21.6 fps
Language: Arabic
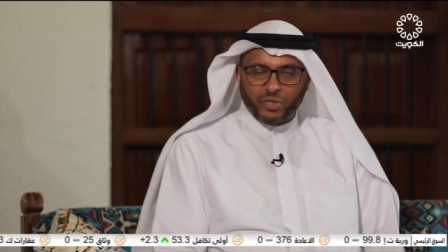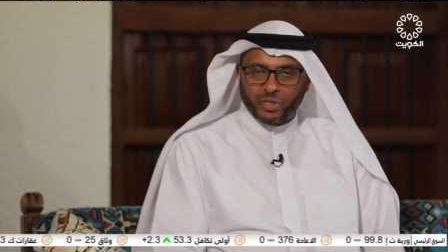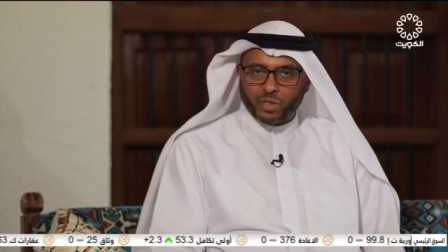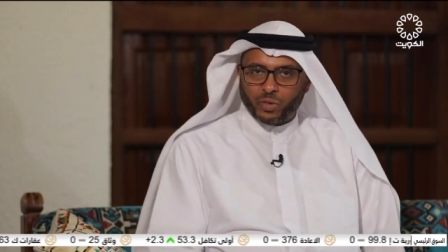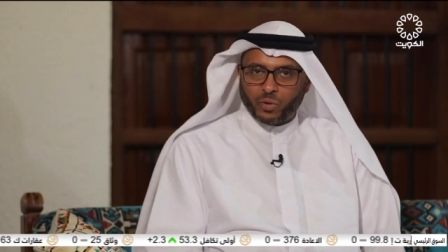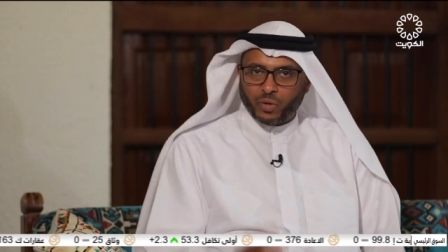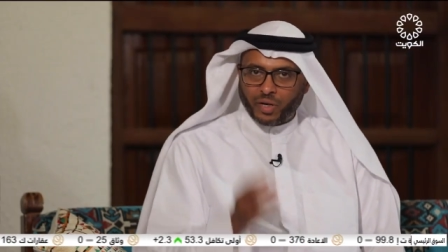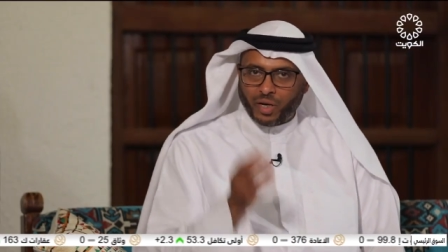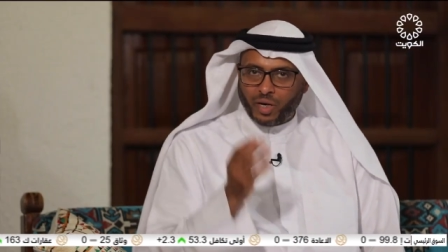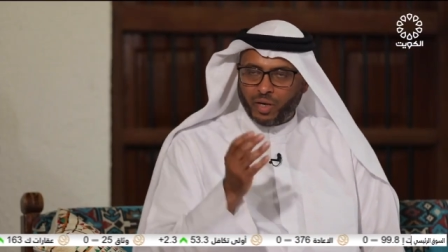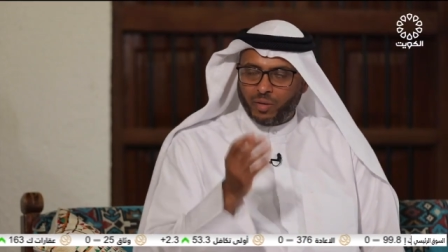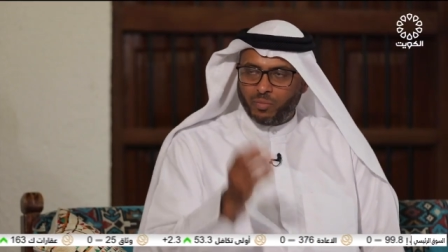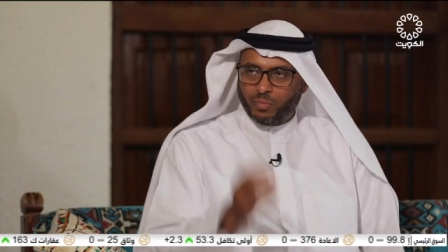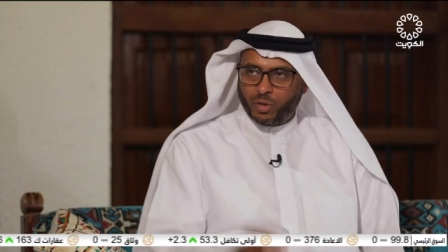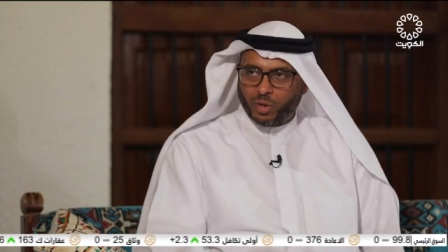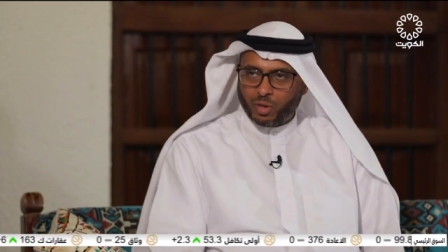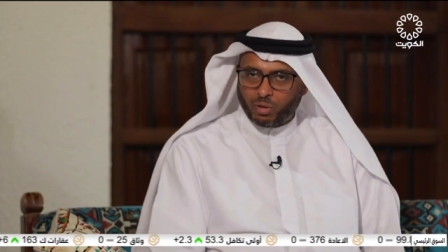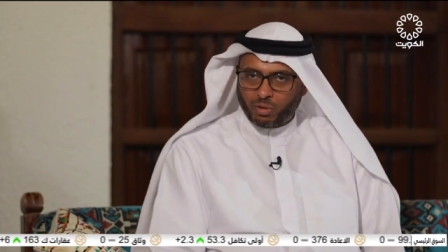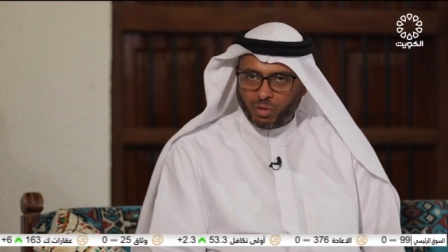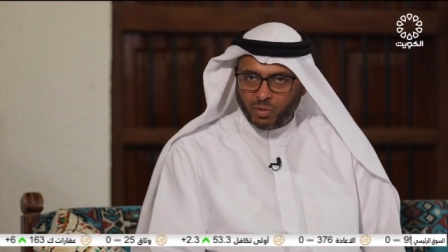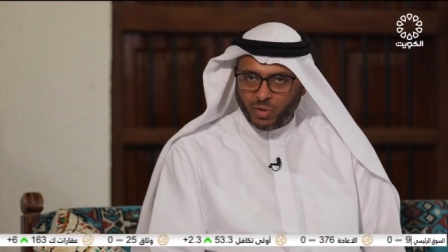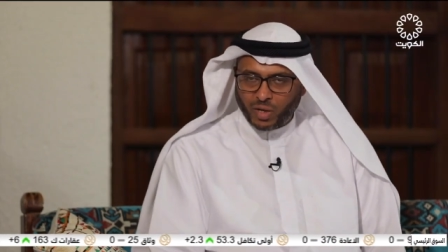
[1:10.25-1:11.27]
فيك وارحب
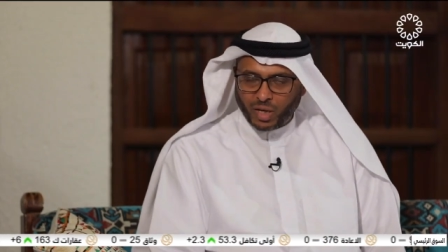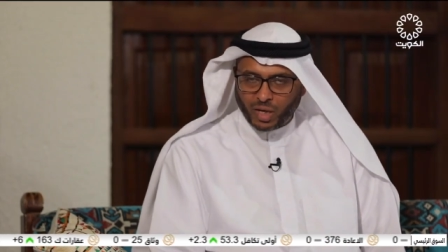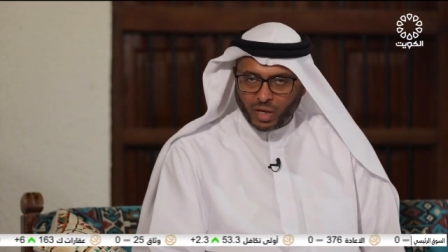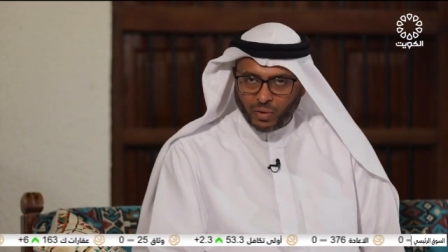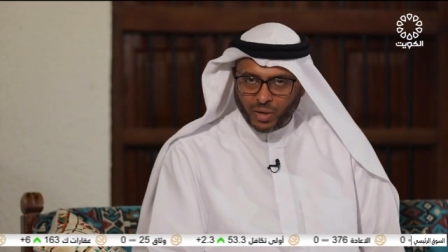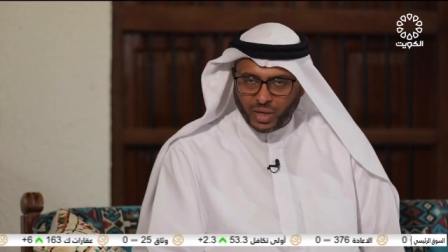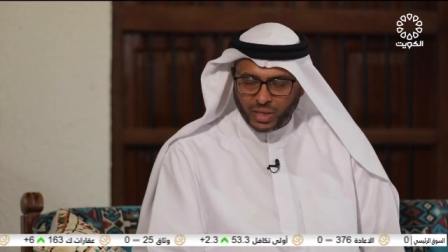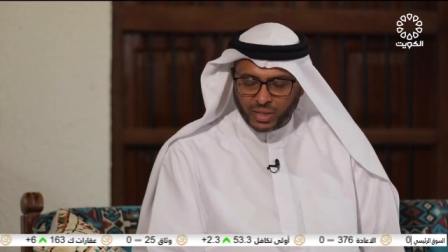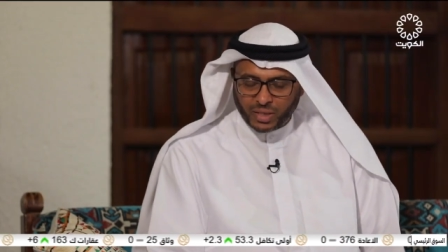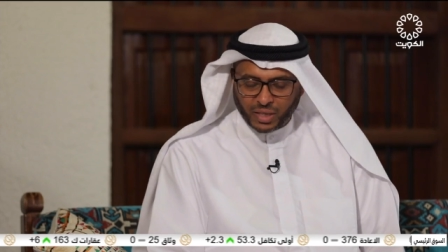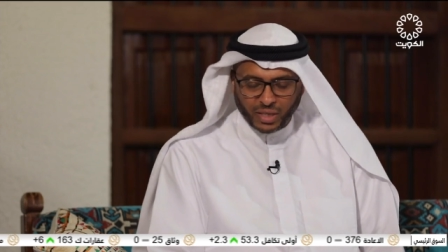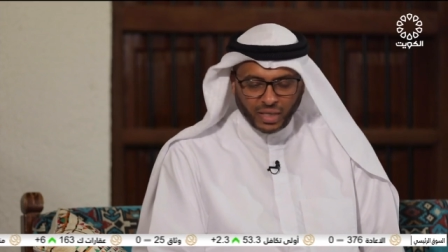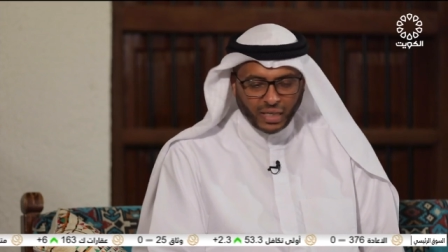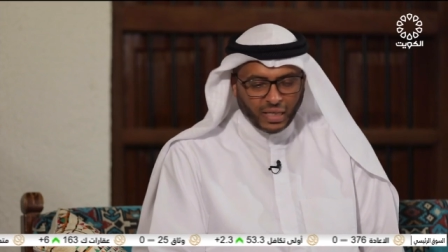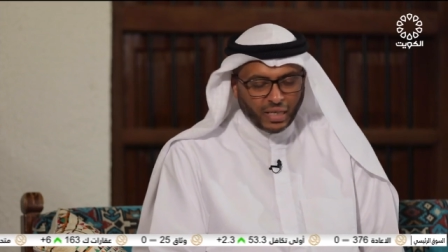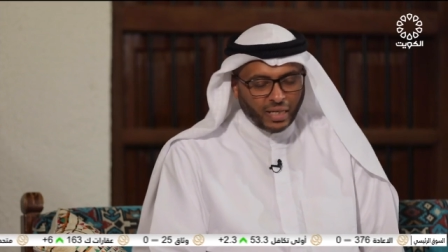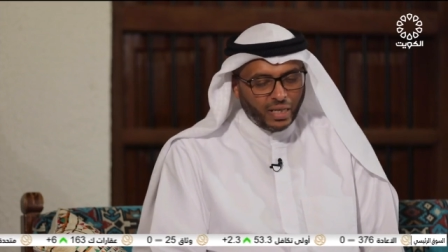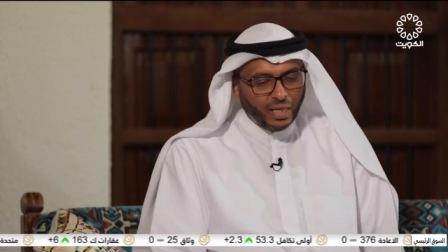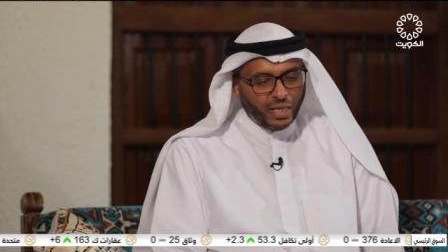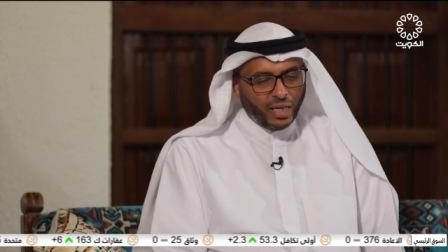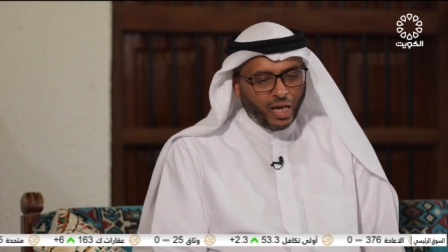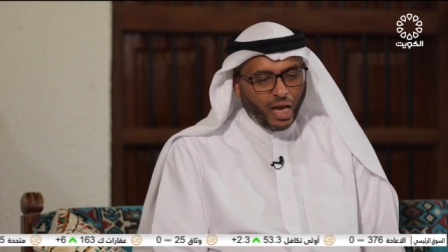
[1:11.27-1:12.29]
بالاخوه والاخوات
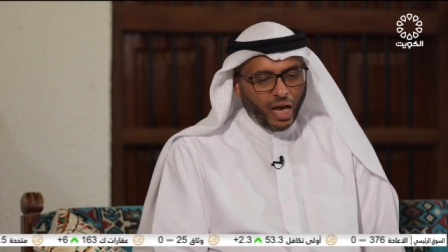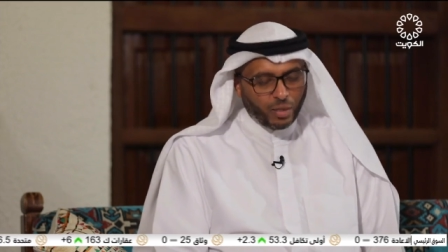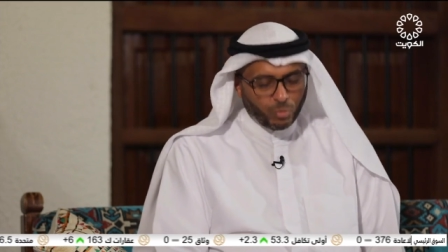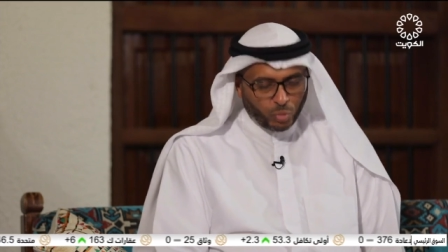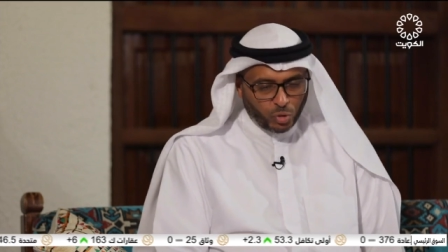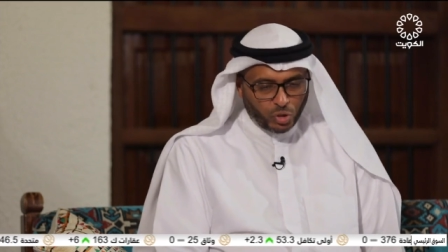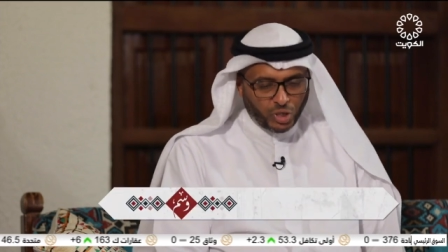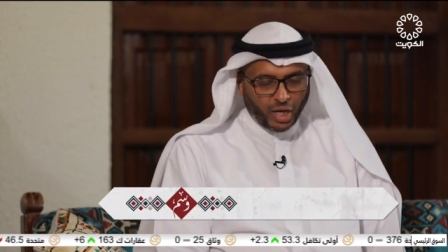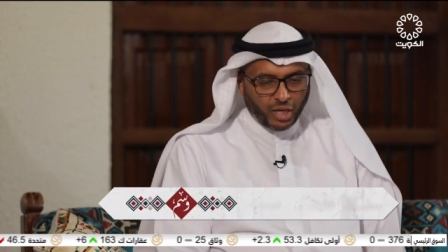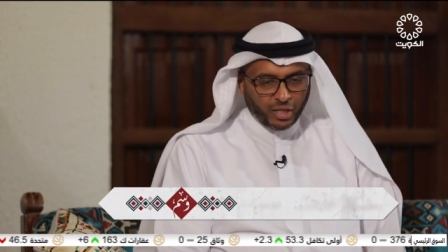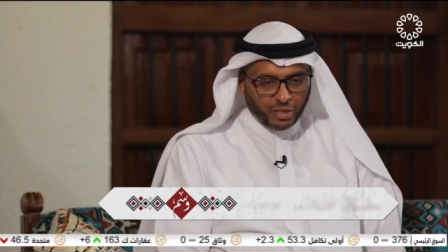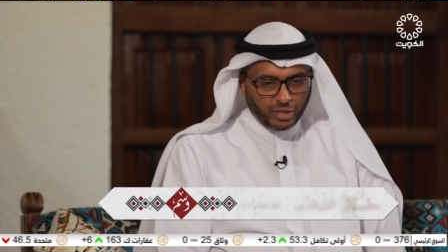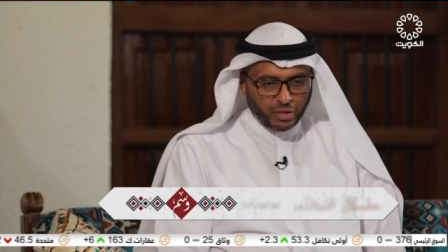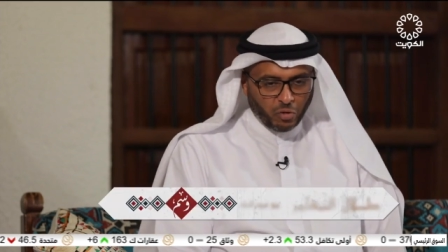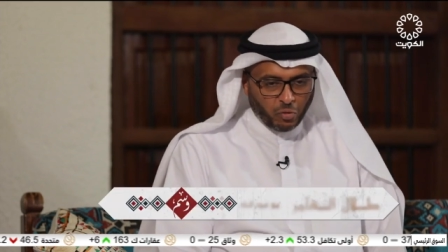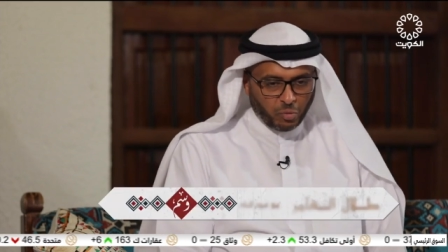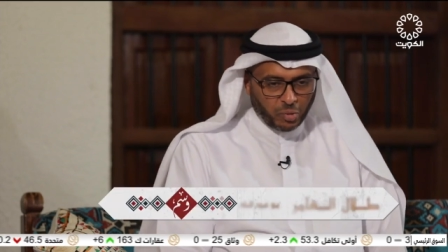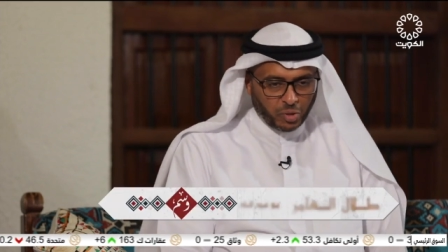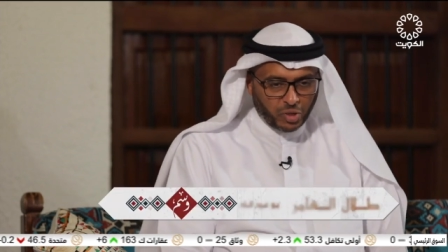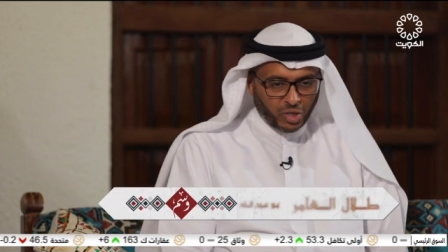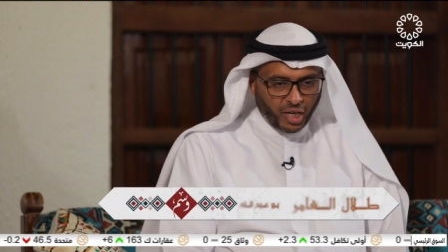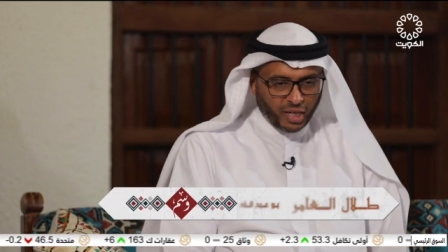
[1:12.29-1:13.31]
المشاهدين
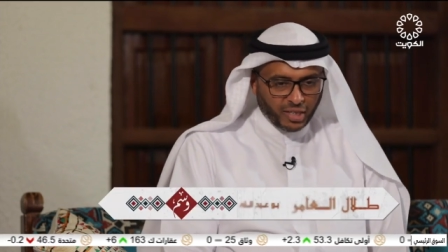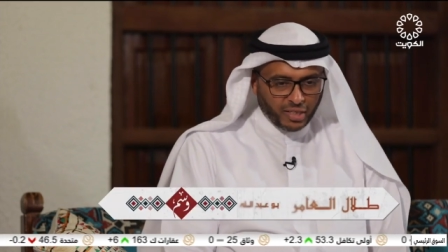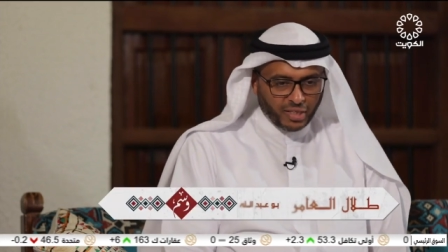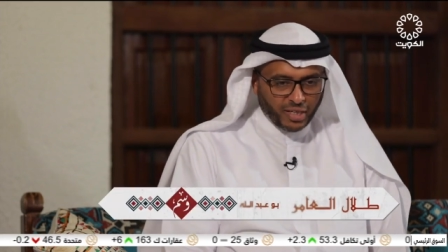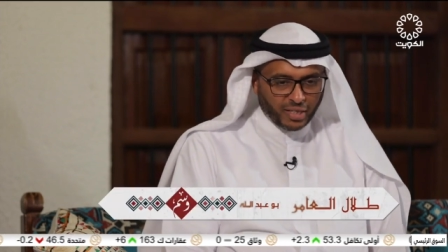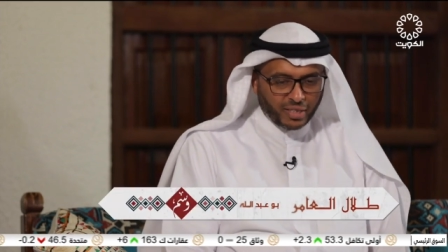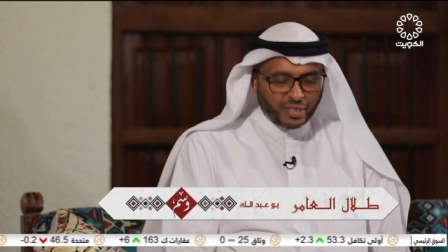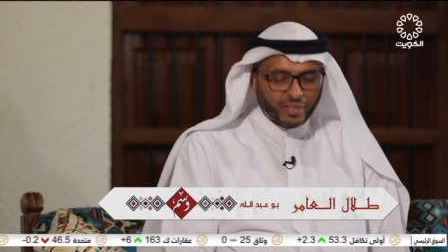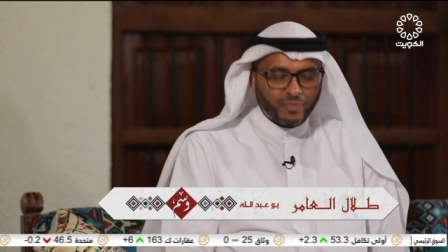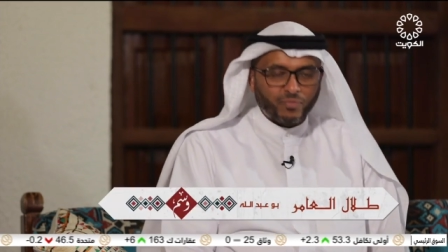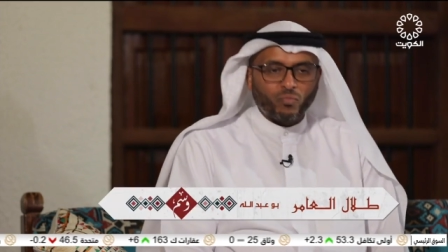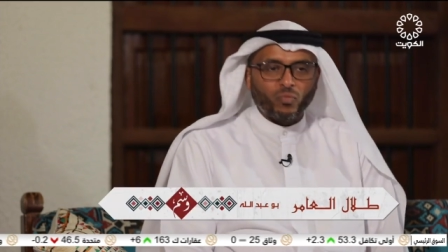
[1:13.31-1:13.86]
والمشاهدات.